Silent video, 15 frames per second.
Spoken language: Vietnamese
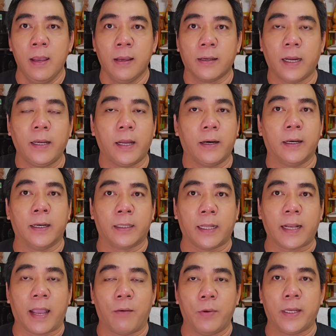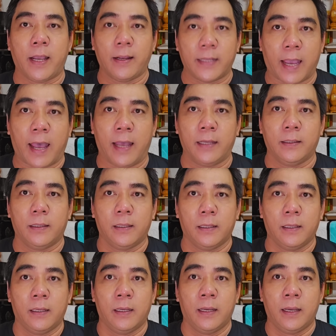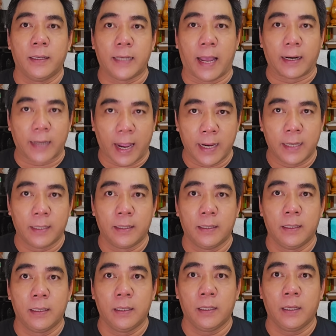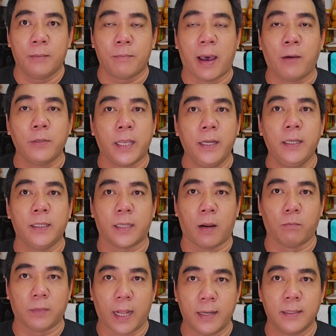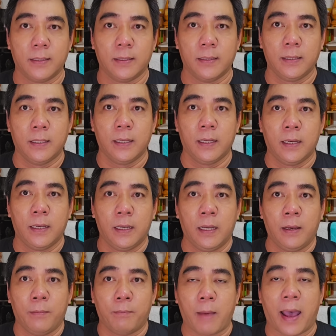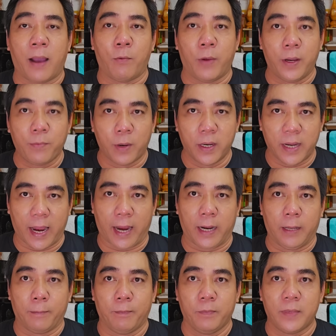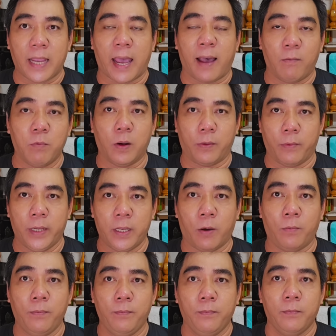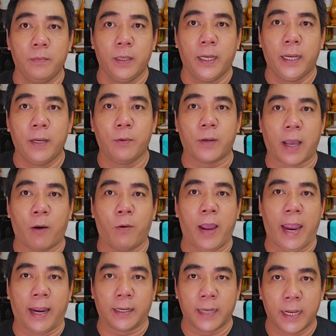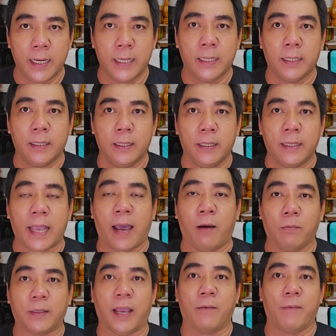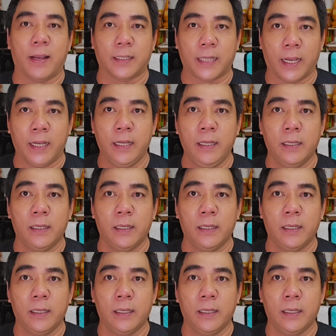kính thưa tất cả quý khán giả gần đây báo chí đưa thông tin bà Nguyễn Phương Hằng và ông Huỳnh Vĩ Dũng yêu cầu Hàng Ni và ông Trần Văn Sĩ